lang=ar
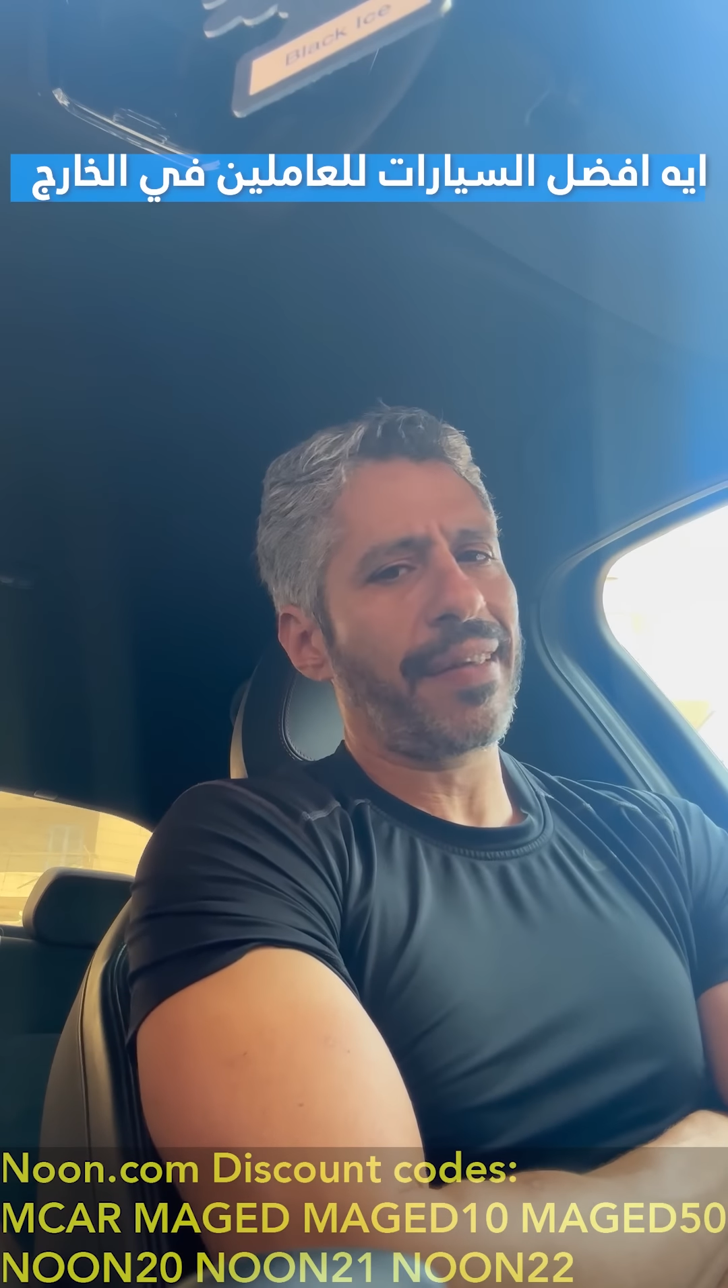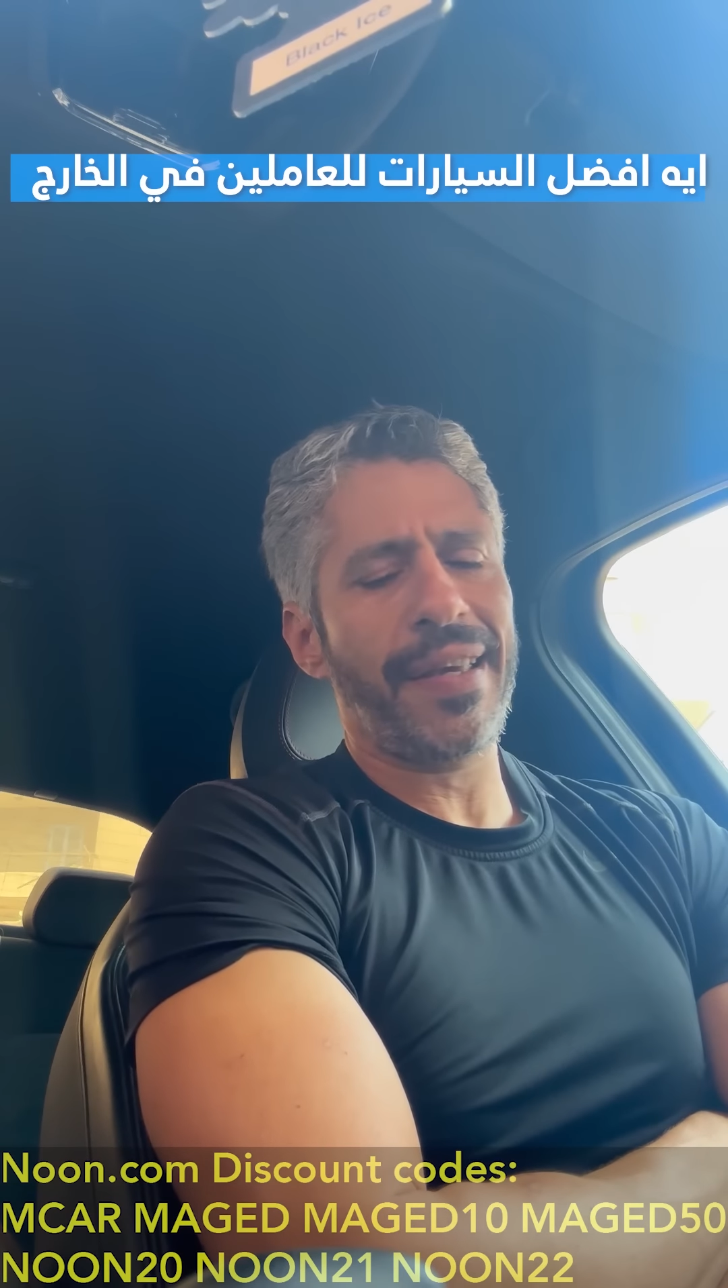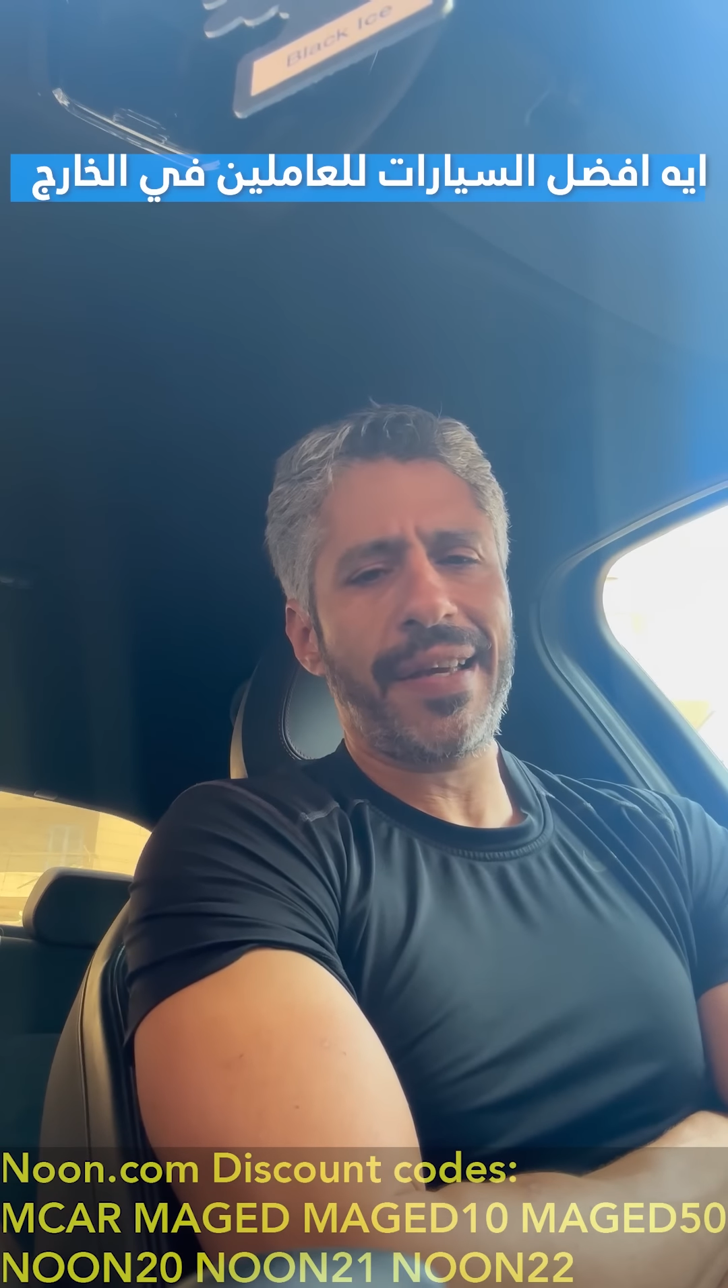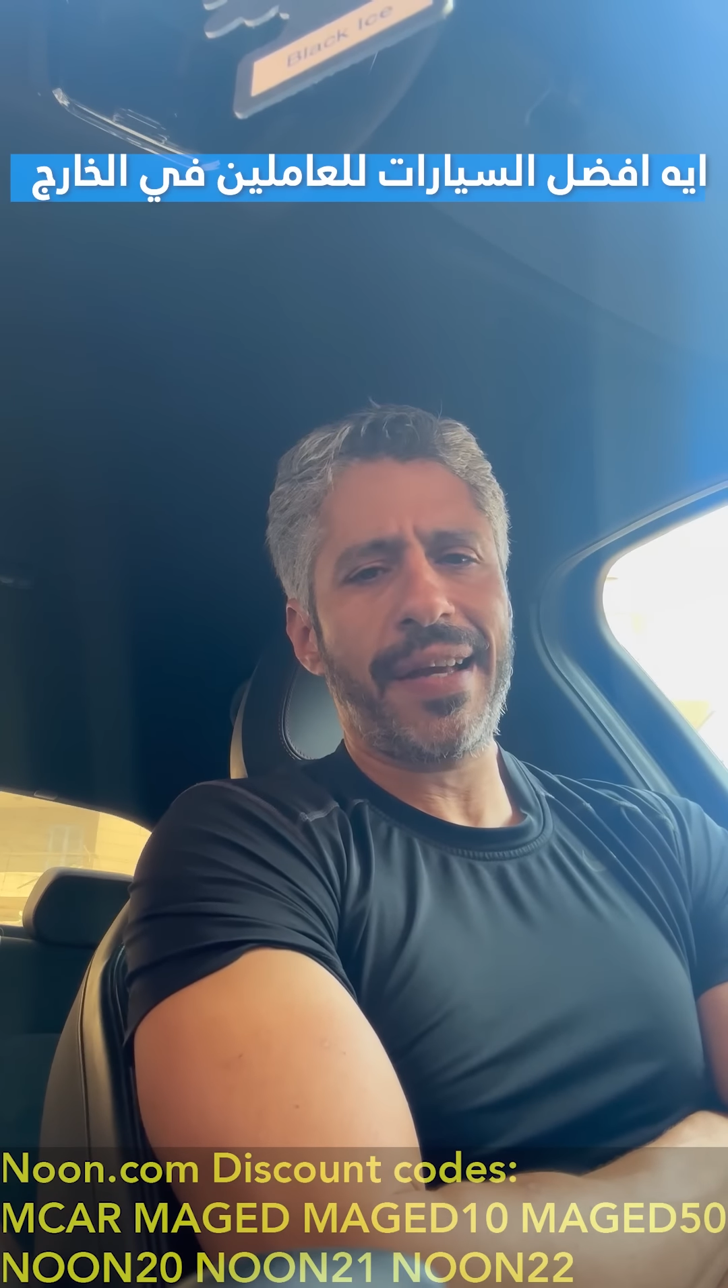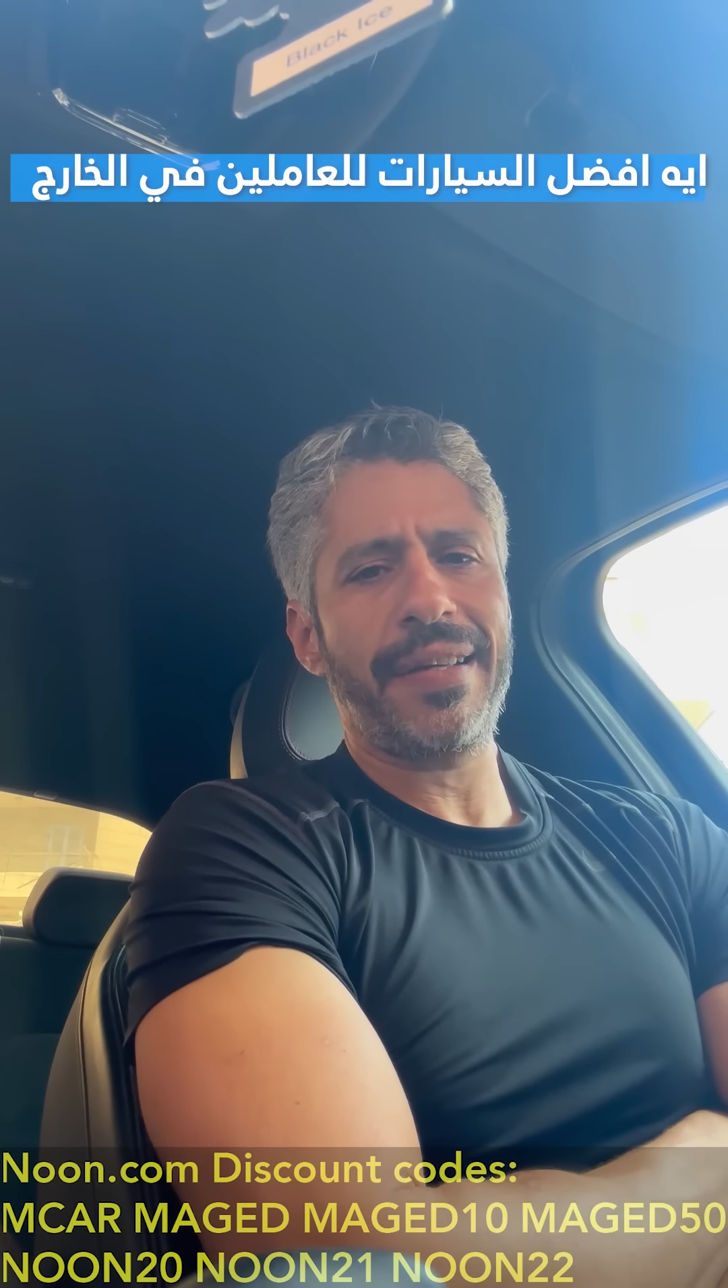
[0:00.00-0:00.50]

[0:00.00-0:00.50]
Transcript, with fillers: هي